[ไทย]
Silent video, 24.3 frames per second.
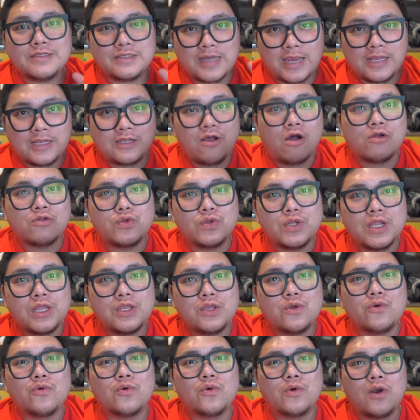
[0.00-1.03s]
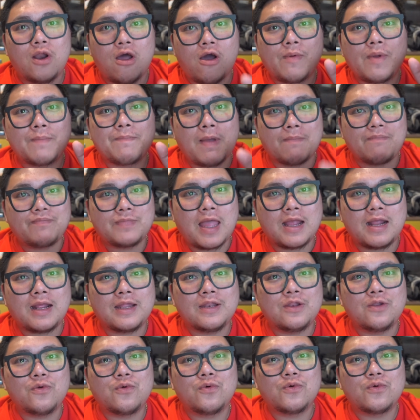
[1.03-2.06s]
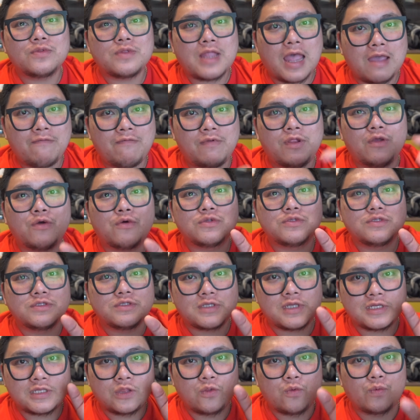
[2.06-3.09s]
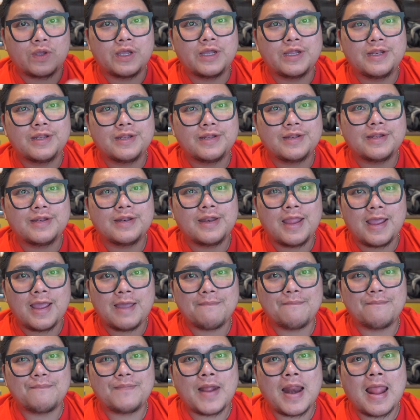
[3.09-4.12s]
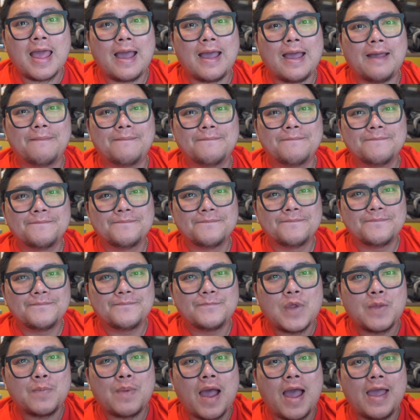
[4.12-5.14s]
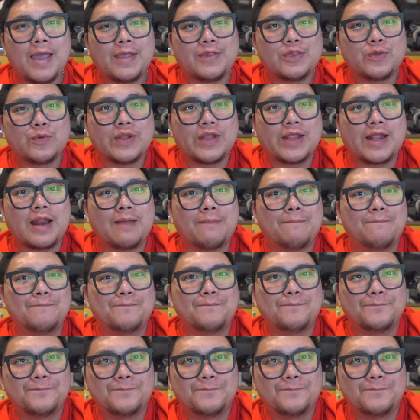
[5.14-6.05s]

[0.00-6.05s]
ใช้กล้องตัวนี้อยู่ลองไปปรับตั้งกันดูถ่ายวิดีโอจะสนุกขึ้นนะครับไปแล้วครับบ๊ายบายสวัสดีครับ